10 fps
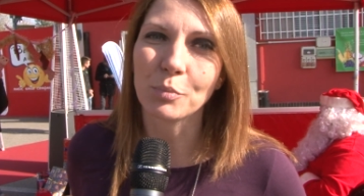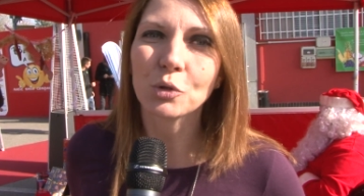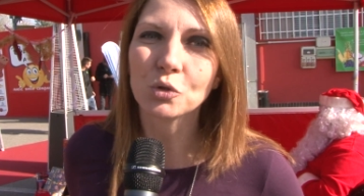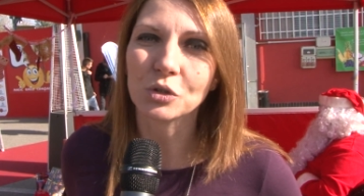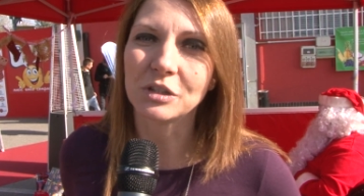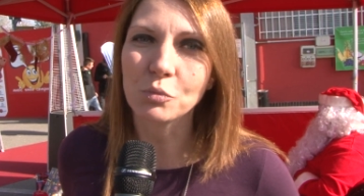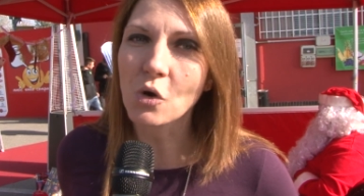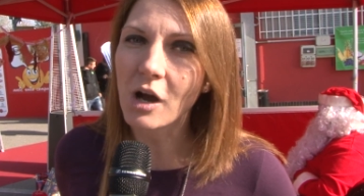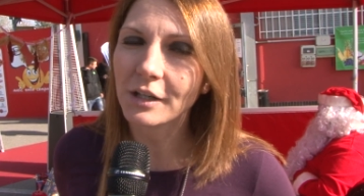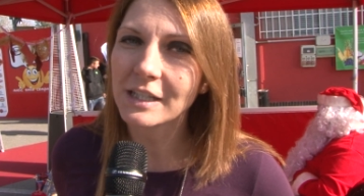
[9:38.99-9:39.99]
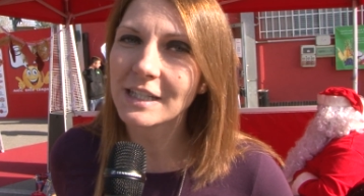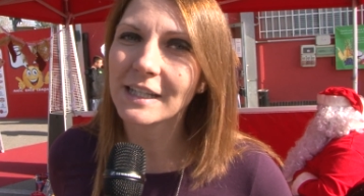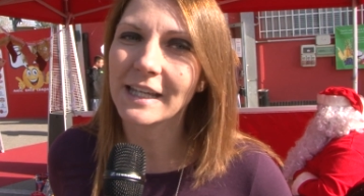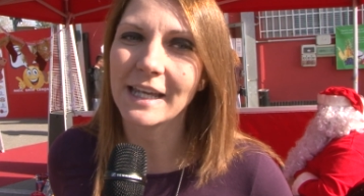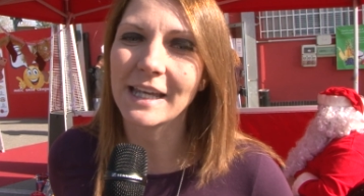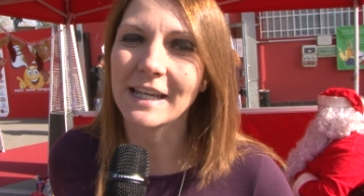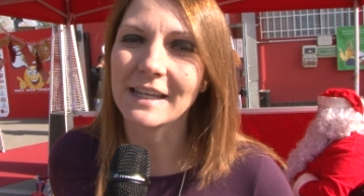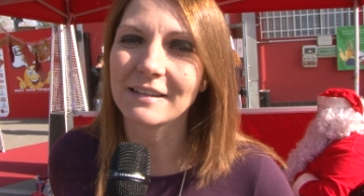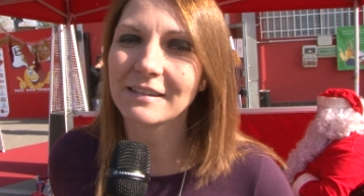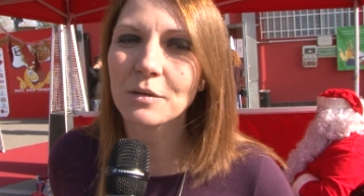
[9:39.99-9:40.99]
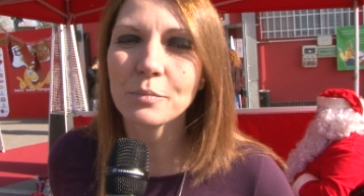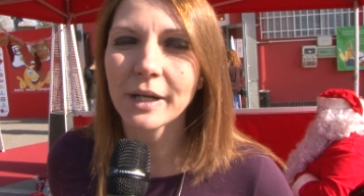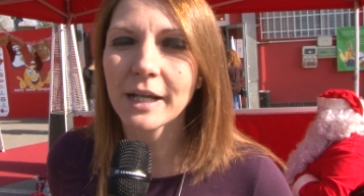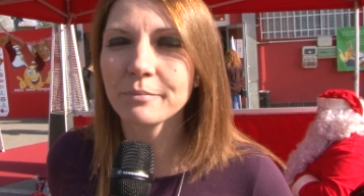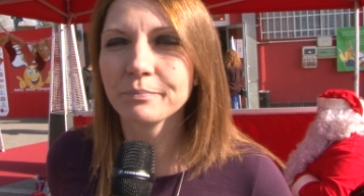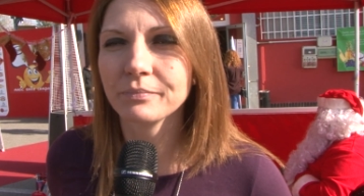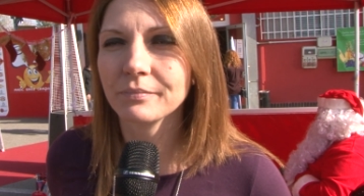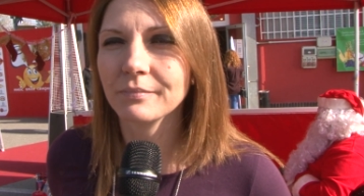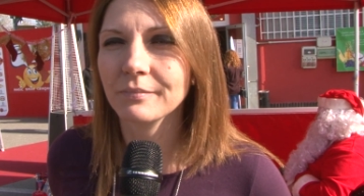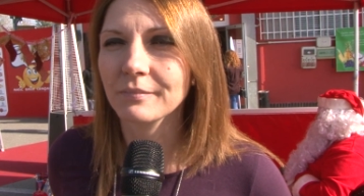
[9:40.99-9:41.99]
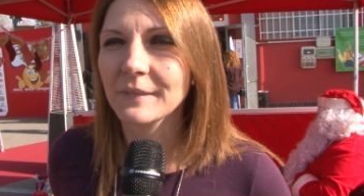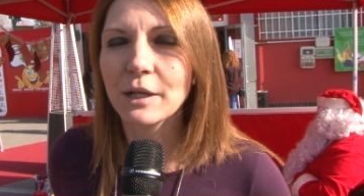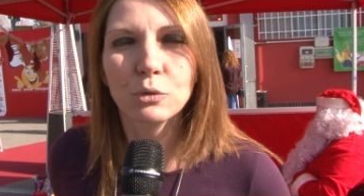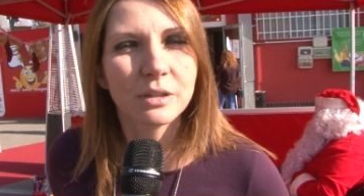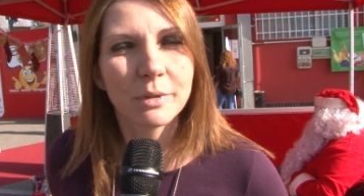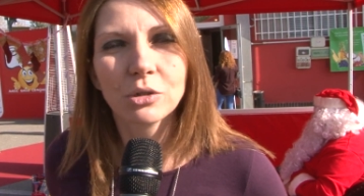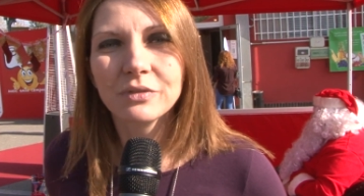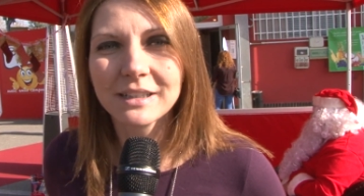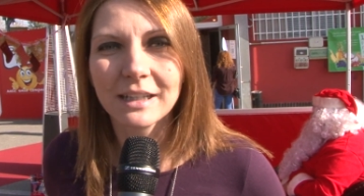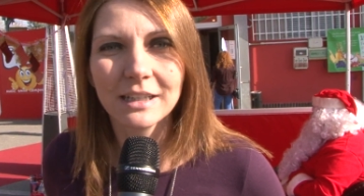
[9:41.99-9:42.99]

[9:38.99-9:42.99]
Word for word: prodotti buoni e sempre mh, mm, le ultime novità